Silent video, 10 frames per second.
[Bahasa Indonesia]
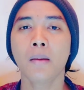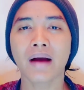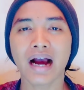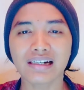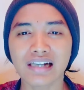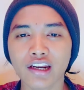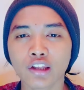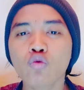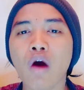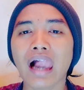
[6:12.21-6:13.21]
Maka
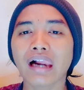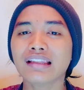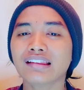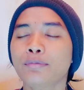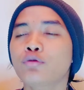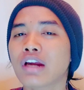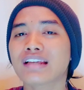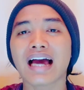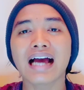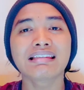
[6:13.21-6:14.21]
dari itu Alkitab sudah
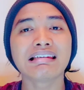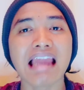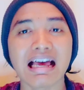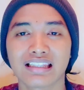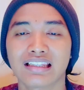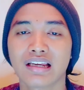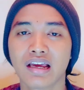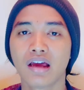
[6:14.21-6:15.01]
sangat jelas